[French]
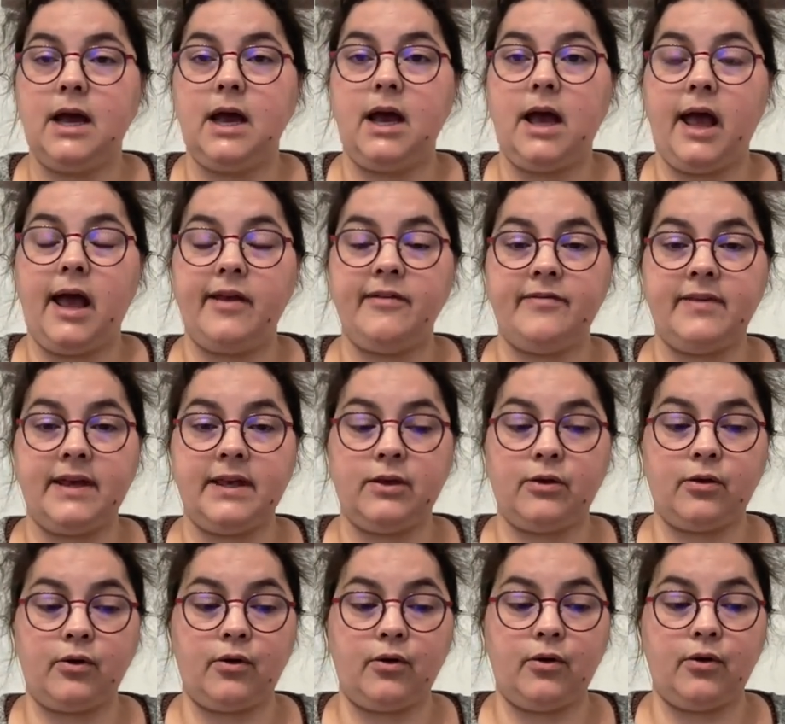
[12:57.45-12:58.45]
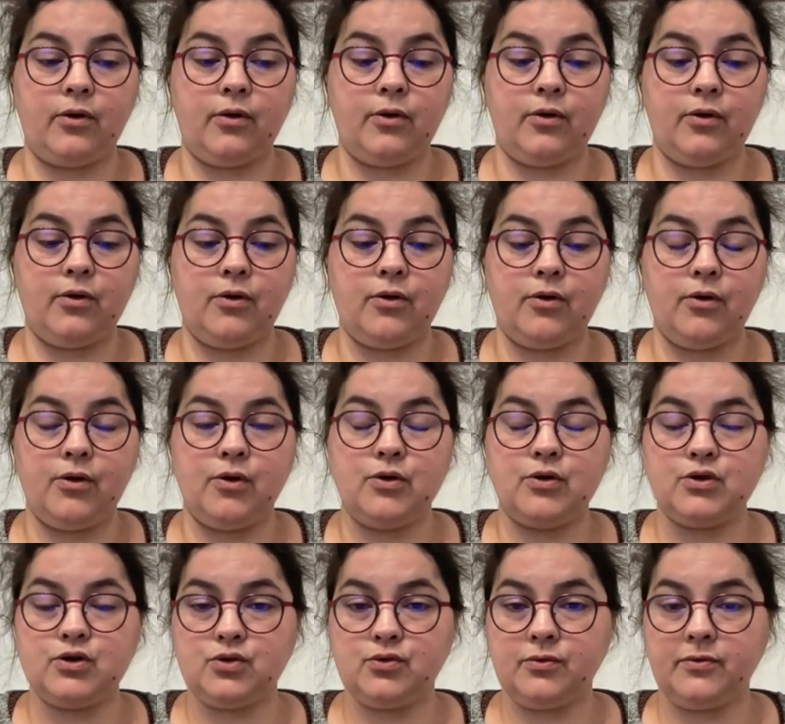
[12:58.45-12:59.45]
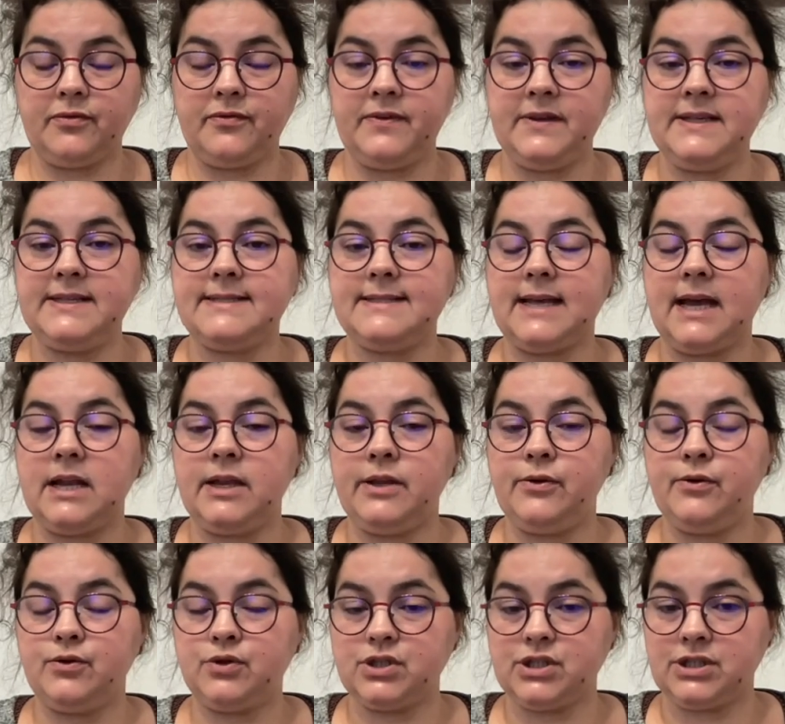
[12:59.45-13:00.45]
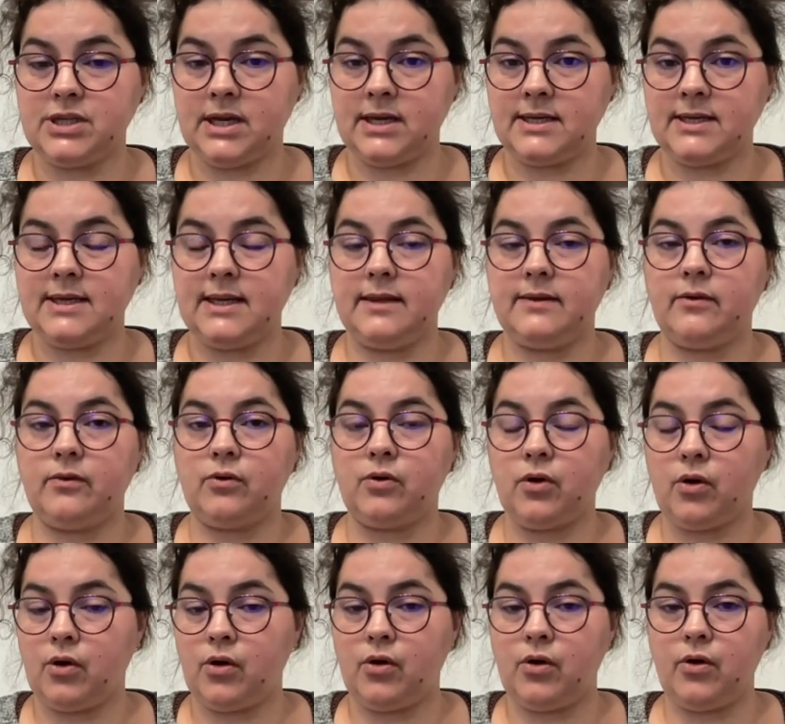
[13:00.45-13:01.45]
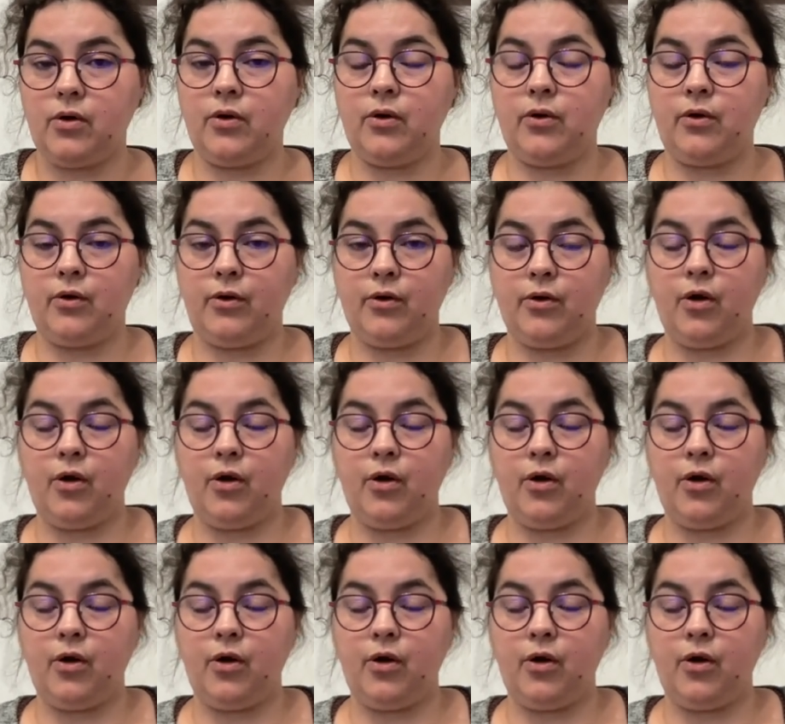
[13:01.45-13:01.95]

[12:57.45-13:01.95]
avec euh, son fils Alyosha qui est encore euh,